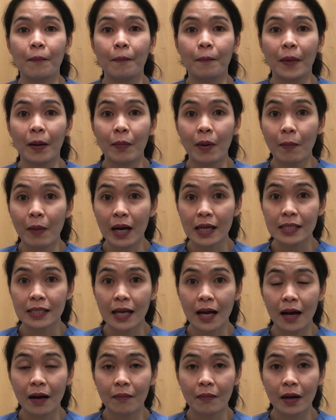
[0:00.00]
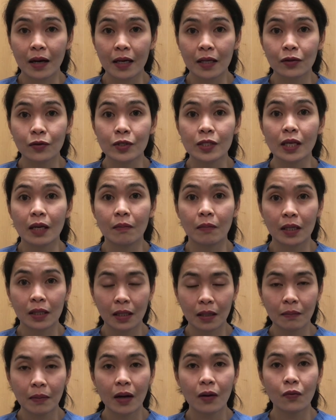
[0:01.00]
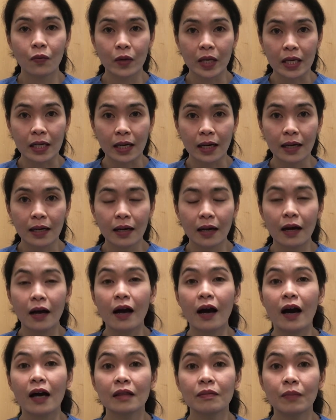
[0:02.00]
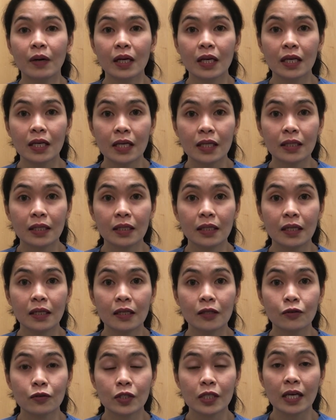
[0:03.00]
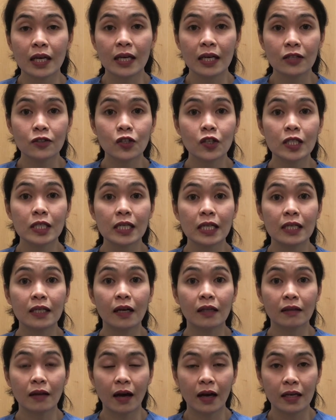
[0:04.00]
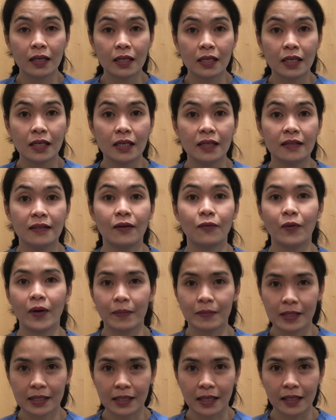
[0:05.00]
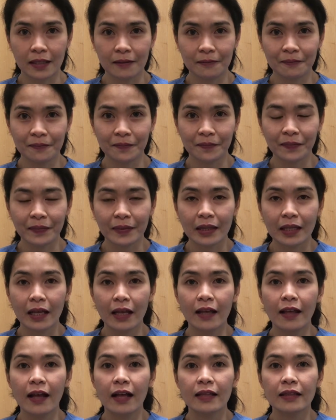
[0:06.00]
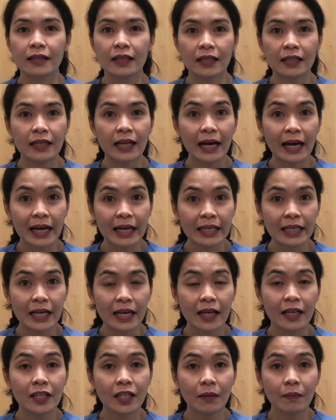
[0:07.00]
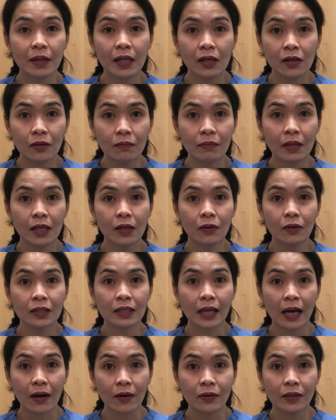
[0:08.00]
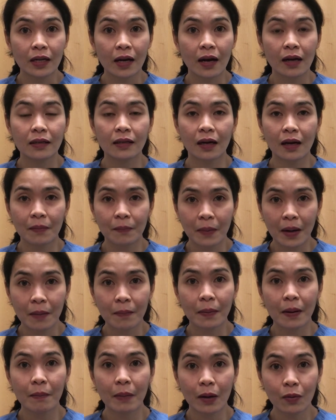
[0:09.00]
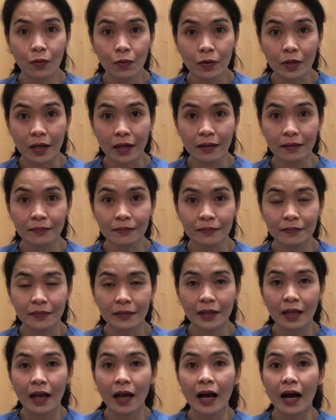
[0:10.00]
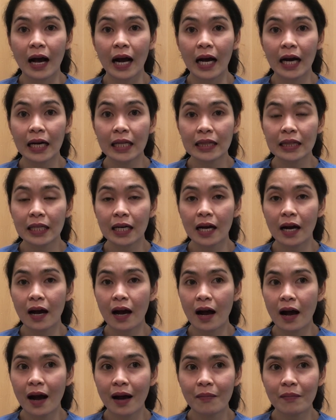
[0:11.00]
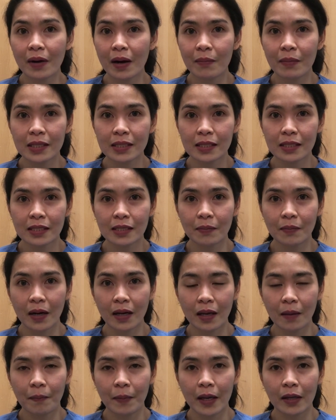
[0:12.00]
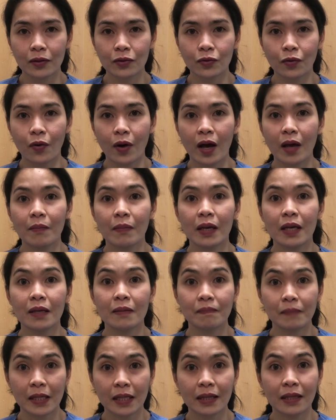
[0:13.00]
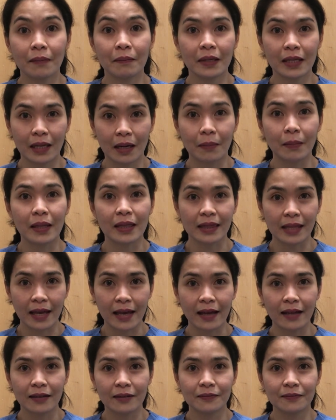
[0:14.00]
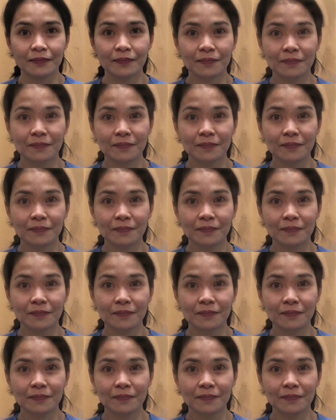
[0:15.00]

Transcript: Mababasa ang mga ito sa iba't ibang wika at makikita din ito sa hsc.ie na website. Tandaan na milyon-milyong tao na ang nakapagpabakuna at ang mga masasamang epekto ay mahigpit na binabantayan.